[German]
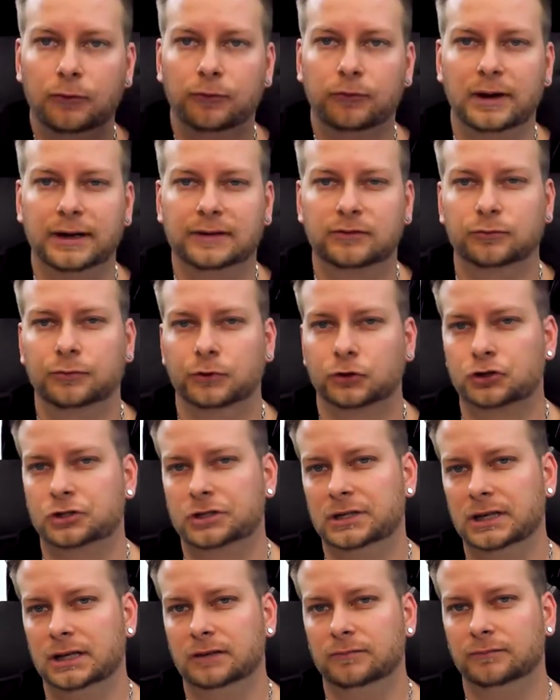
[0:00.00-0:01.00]
vielleicht zu
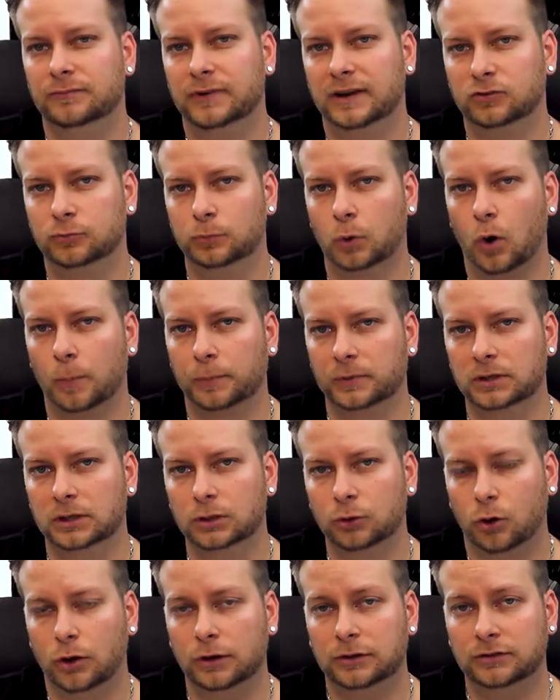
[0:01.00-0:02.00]
verstehen, was überhaupt in den
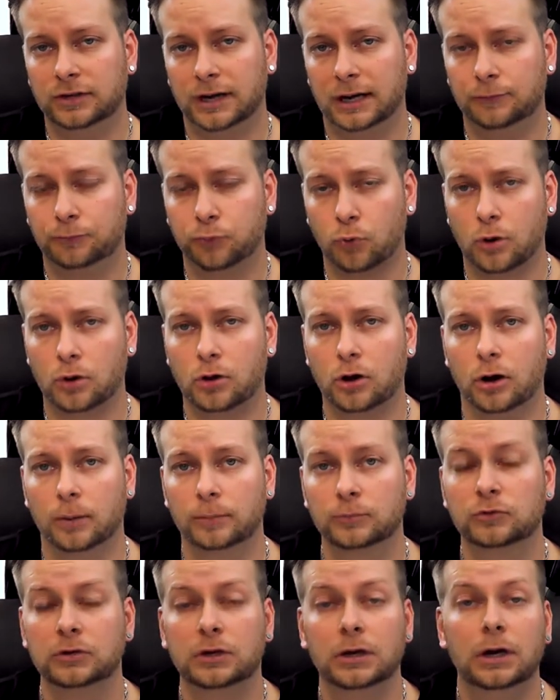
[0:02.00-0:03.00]
neuen Teil
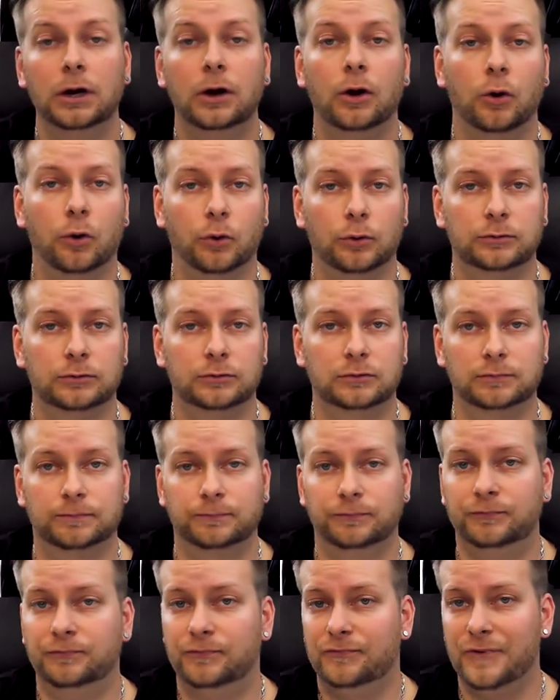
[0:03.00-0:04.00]
vorkommt und
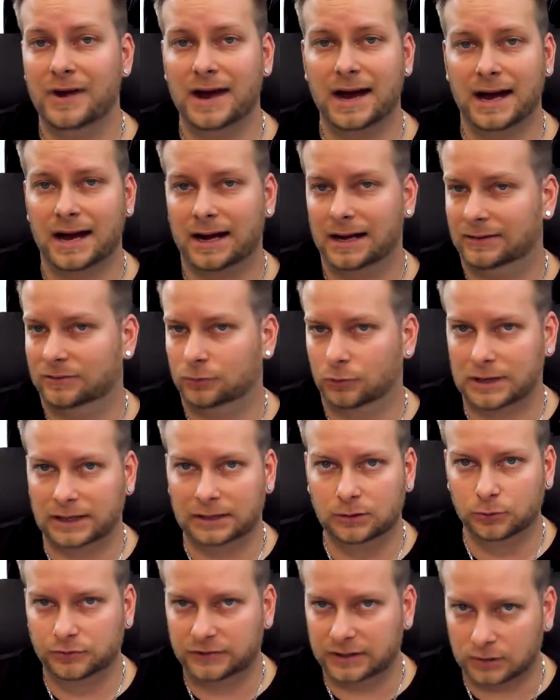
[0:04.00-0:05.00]
wer also
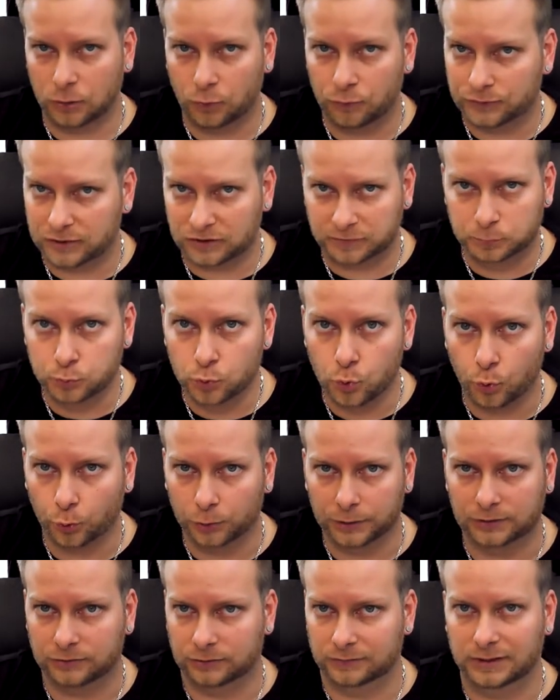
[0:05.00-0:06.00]
keine Lust hat auf das Buch
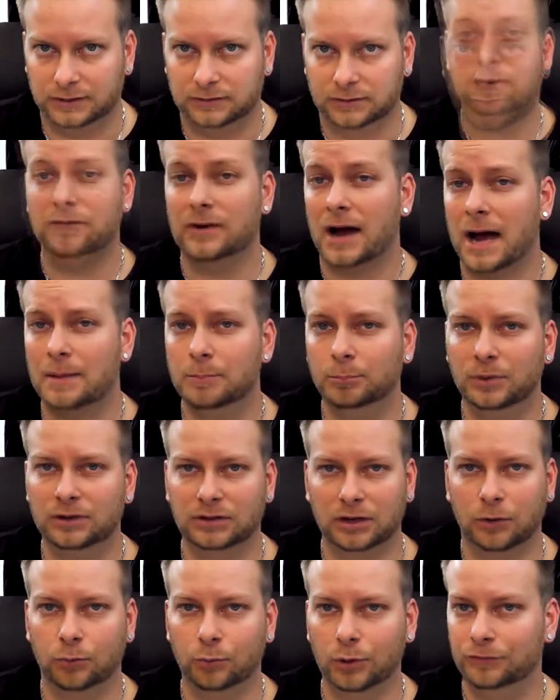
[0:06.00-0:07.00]
oder so weiter. Fangen wir an
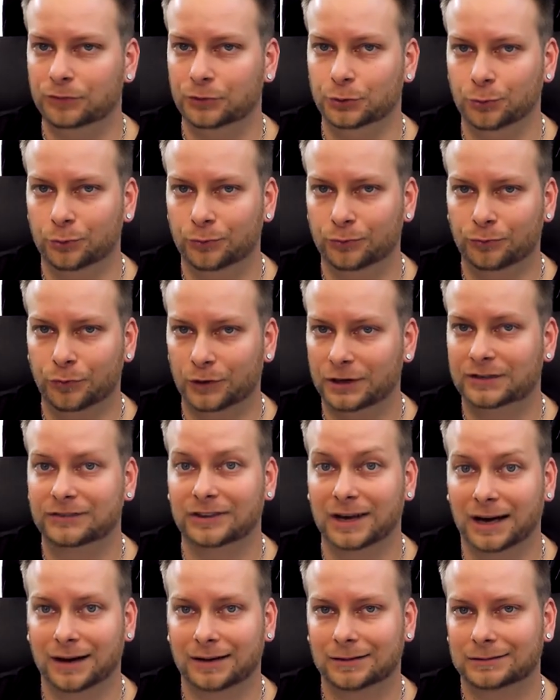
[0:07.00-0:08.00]
mit der Review, würde ich
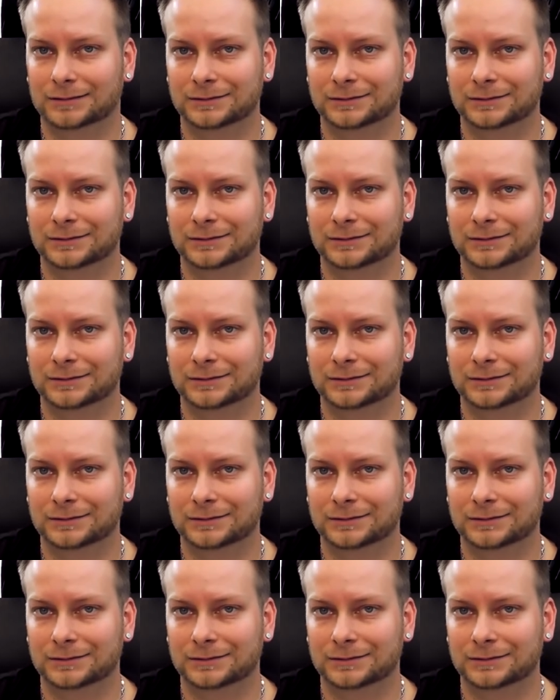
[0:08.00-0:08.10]
sagen.